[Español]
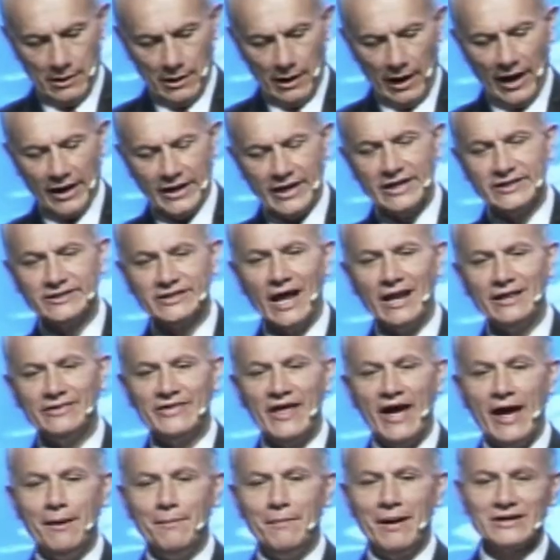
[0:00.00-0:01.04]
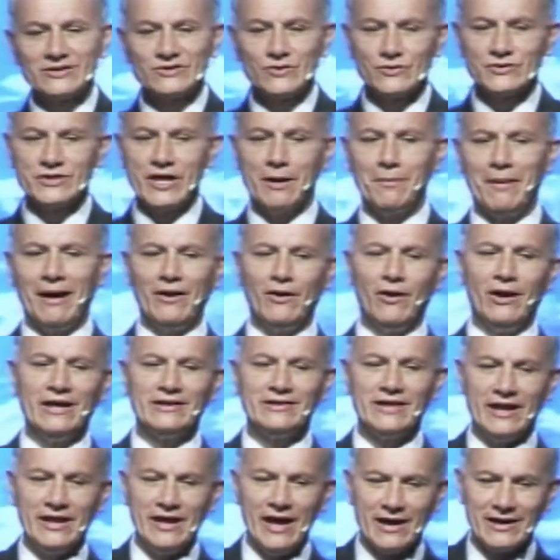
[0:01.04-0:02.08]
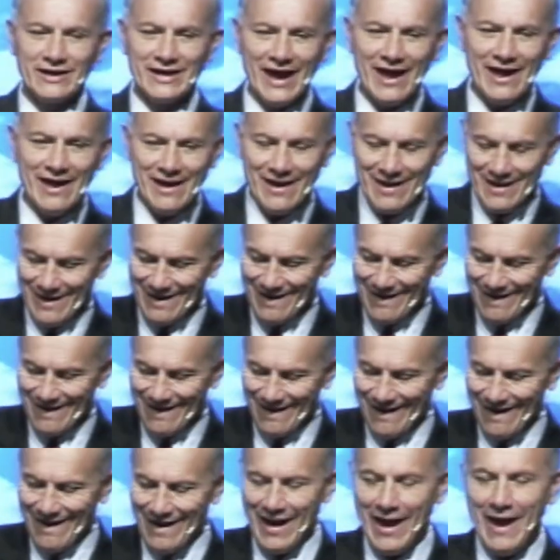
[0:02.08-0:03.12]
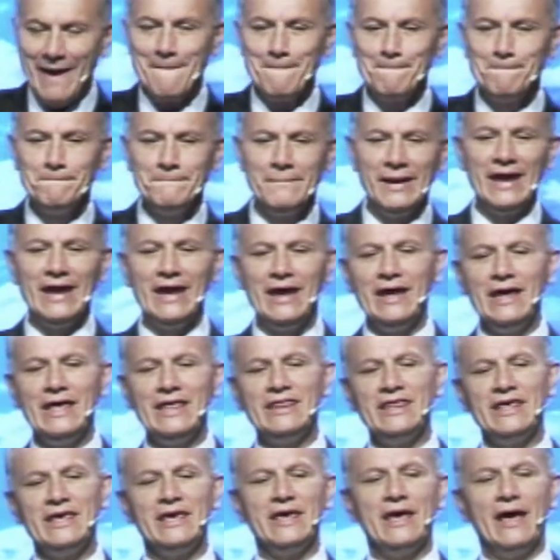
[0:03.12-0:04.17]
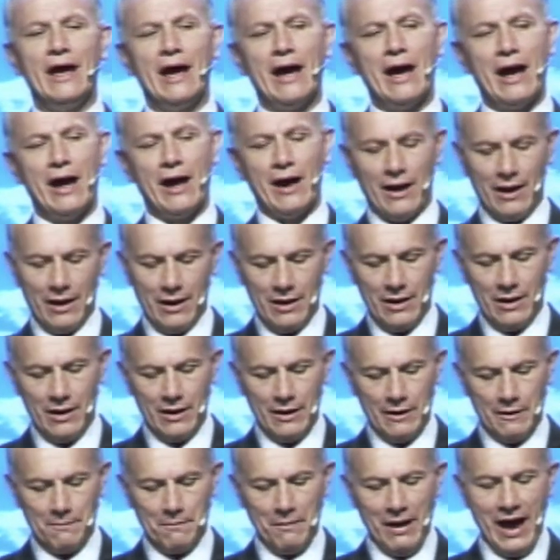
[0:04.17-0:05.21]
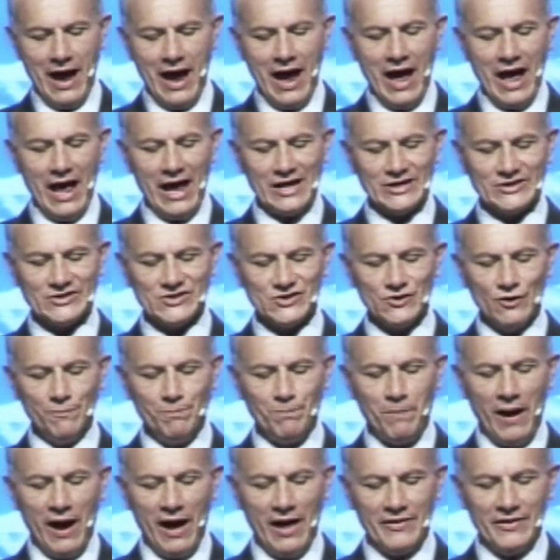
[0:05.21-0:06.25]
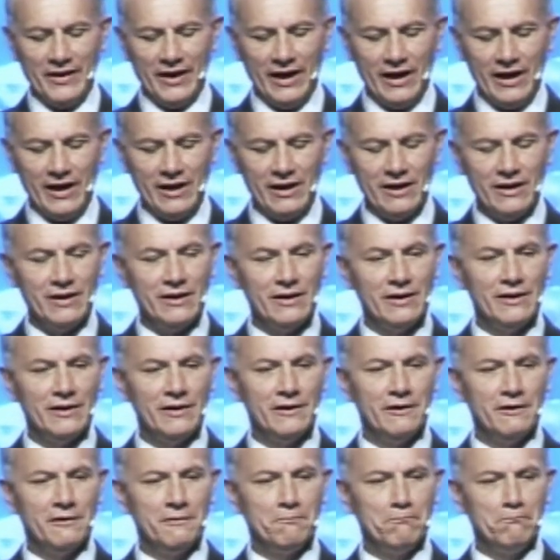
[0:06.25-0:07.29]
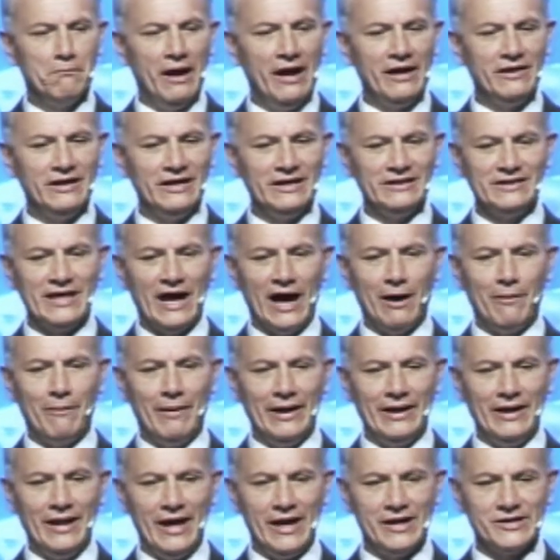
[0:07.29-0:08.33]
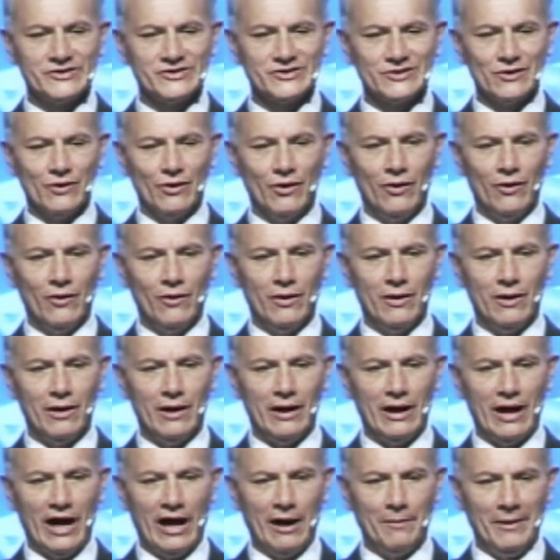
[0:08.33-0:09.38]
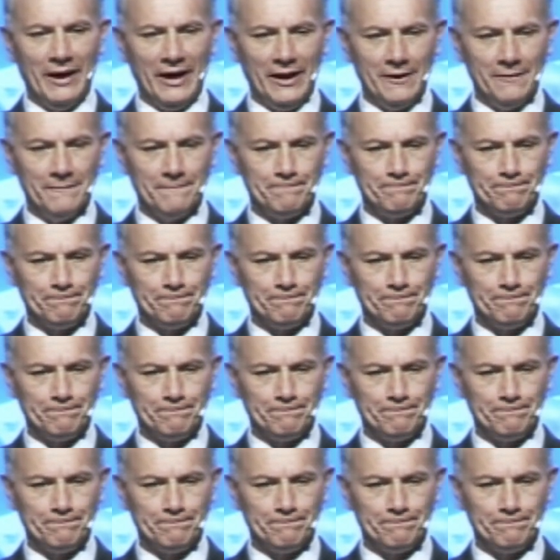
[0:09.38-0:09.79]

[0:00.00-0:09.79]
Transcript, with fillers: Ahí está el tema, sus hermanos le tenían qué? Envidia. Mas su padre meditaba en esto. Amén.